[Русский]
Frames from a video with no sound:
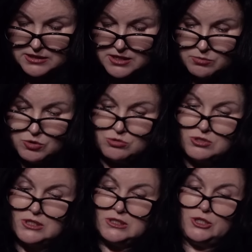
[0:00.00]
да, я могу
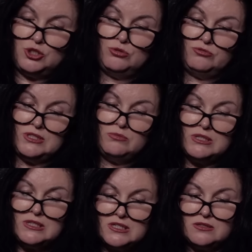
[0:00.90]
сказать, что
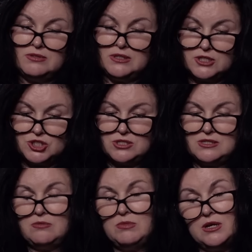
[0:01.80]
взаимодействие наше
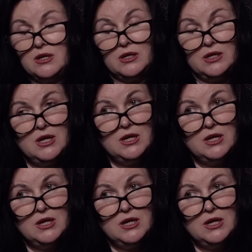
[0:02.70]
с Америкой